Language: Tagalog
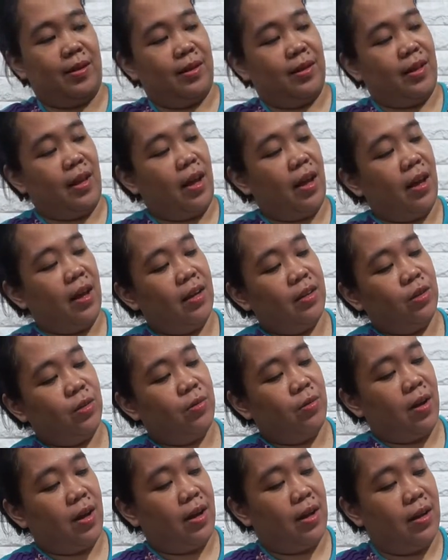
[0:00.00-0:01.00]

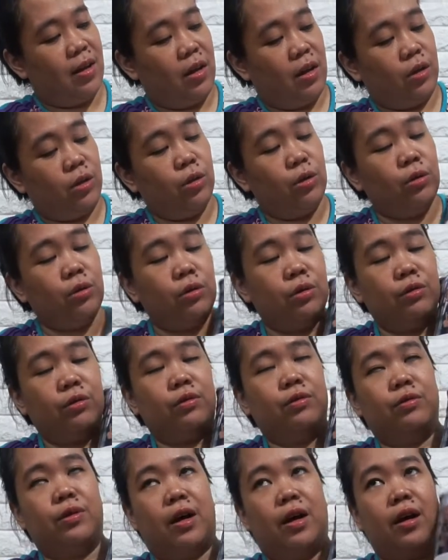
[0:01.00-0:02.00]
Nakakatuwa.
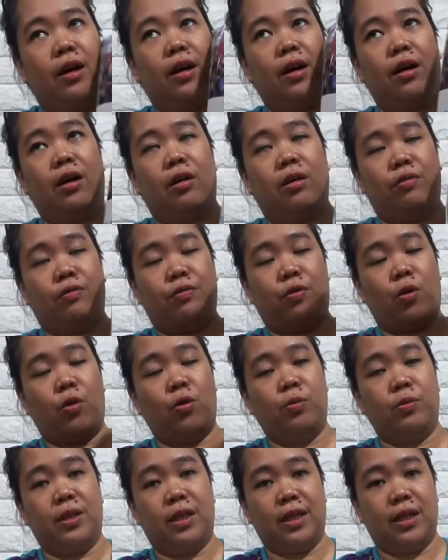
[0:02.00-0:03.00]
Yung uh,
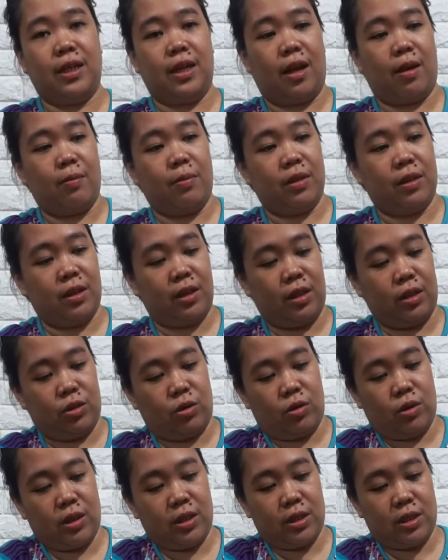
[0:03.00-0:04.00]
foam na ginamit
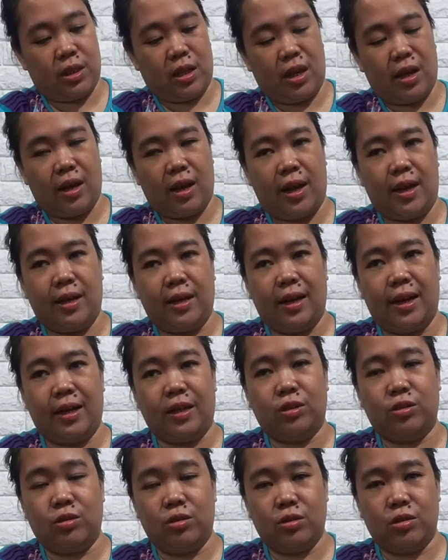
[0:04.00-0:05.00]
dito is uh,
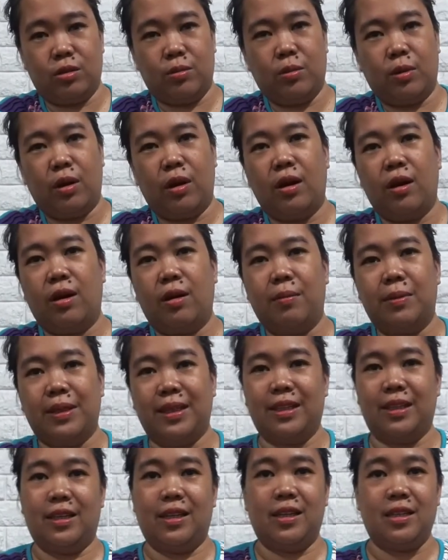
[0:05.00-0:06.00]
unlike dun sa mga
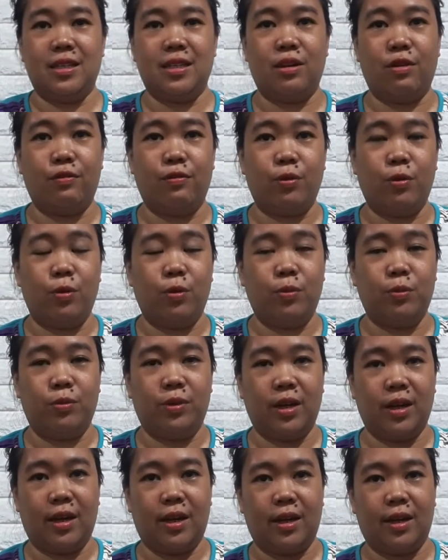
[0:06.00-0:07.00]
matitigas na foam
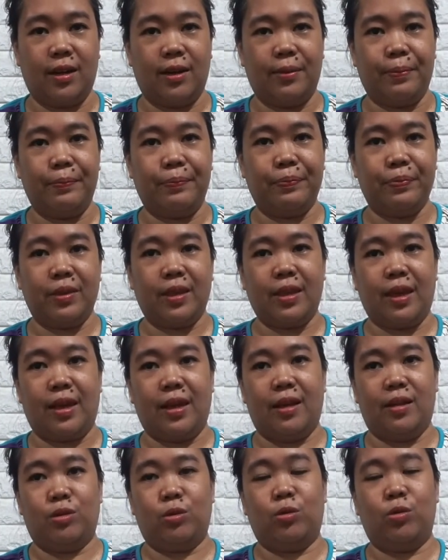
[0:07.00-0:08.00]
na
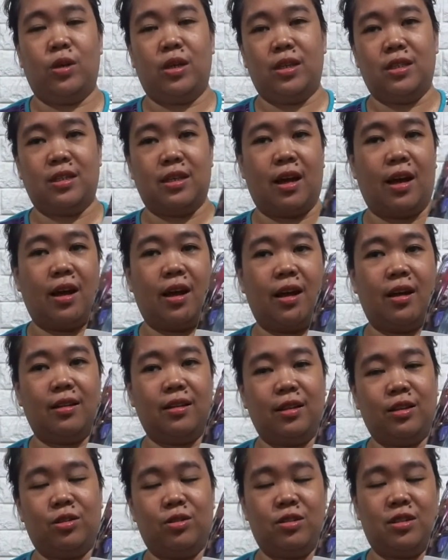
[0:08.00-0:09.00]
tulad sa
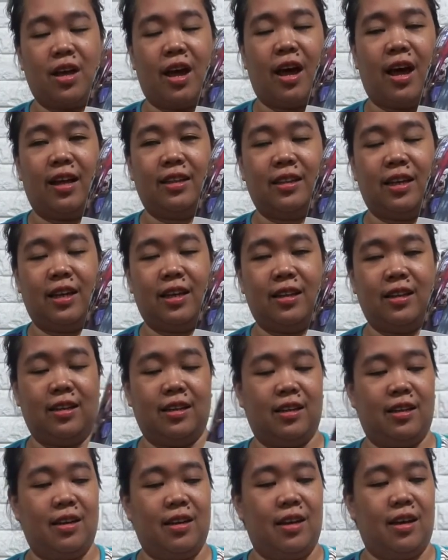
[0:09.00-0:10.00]
dito sa atin.
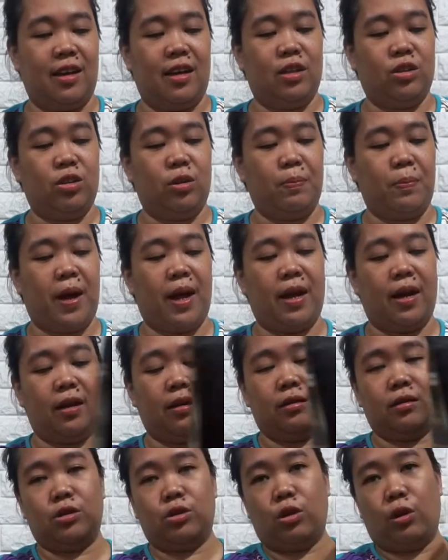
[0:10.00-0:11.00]
Ito parang
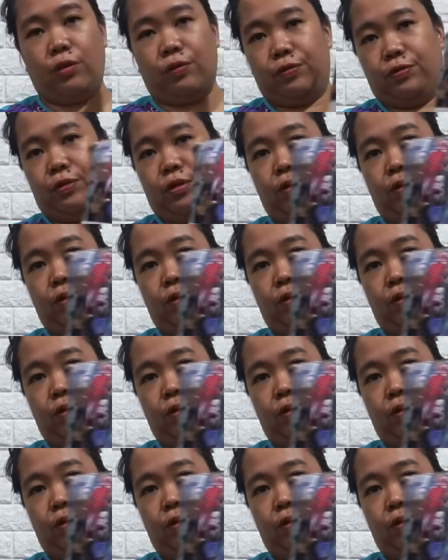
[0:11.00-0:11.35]
soft